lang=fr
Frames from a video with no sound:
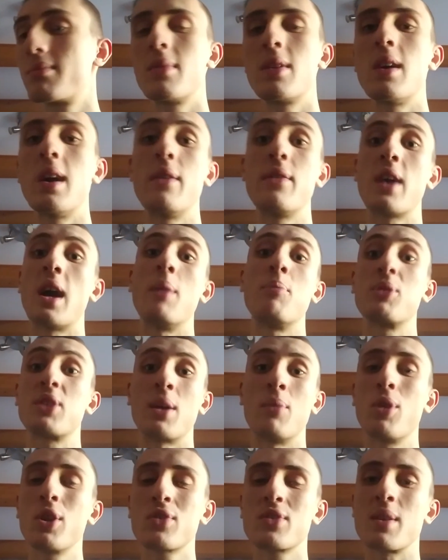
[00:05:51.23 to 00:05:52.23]
un pote
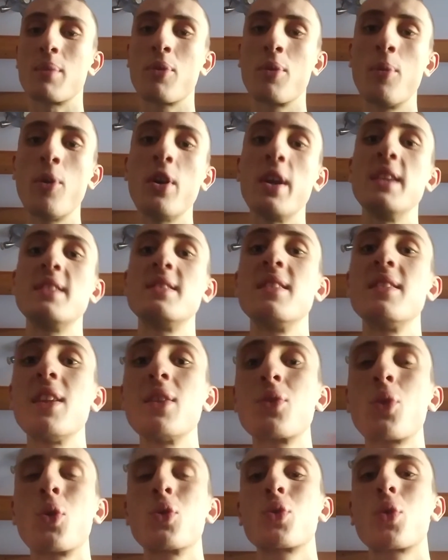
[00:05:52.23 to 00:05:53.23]
à moi tout simplement et c'était
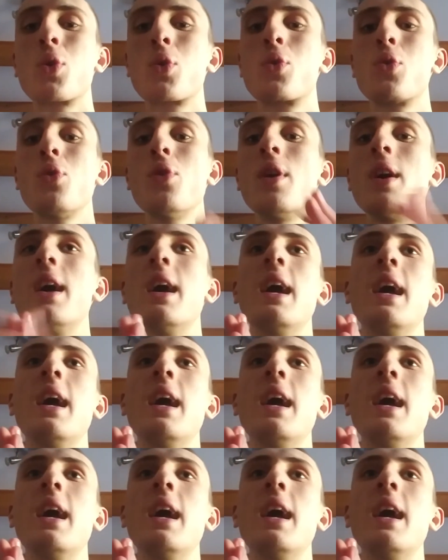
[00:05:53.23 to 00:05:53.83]
trop trop cool